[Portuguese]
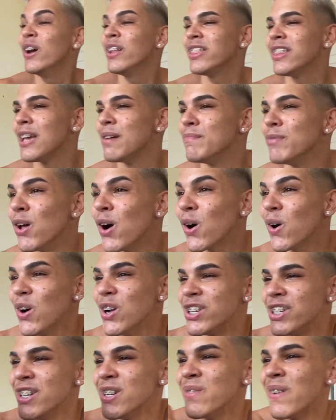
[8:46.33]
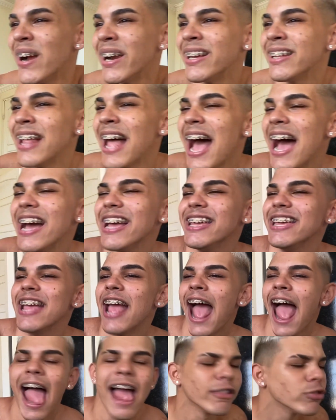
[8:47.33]
tia, me dá uma coxinha em Guaraná aí.
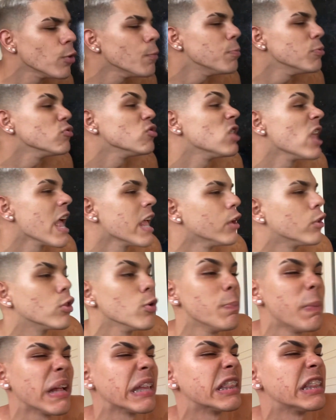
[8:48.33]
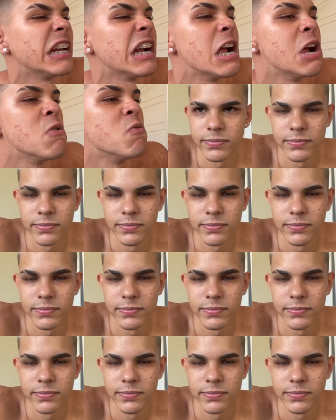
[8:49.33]
É, eu tô podendo, sou patrão.